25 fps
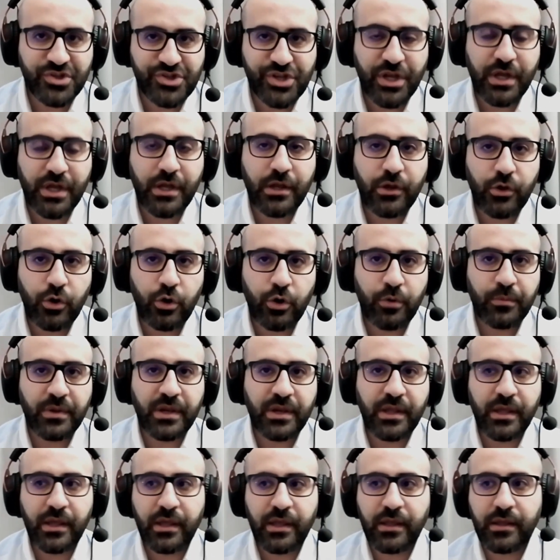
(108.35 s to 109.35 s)
نواجهها
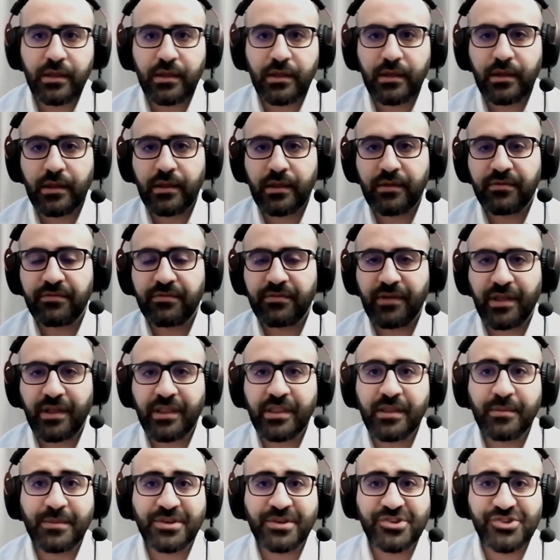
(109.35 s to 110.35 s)
اليوم اللي هي
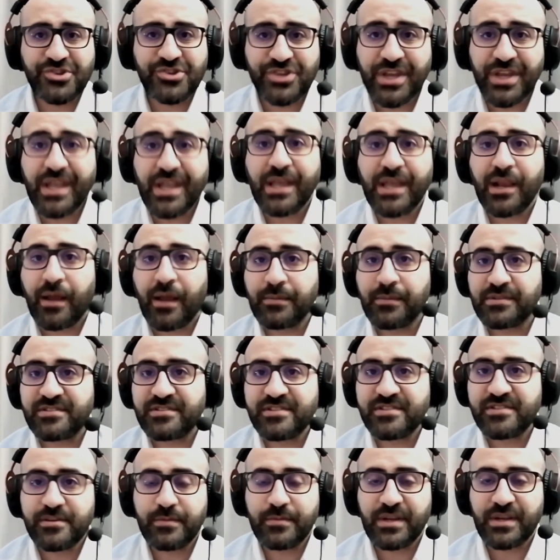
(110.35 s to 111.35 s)
في عندنا مشاكل
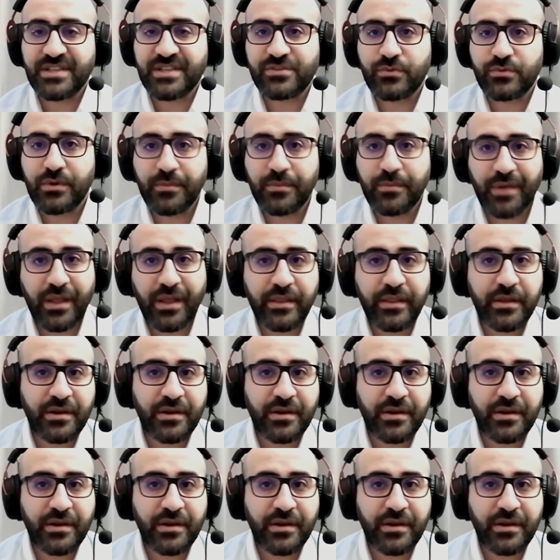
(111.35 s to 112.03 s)
عم بتصير بالاسواق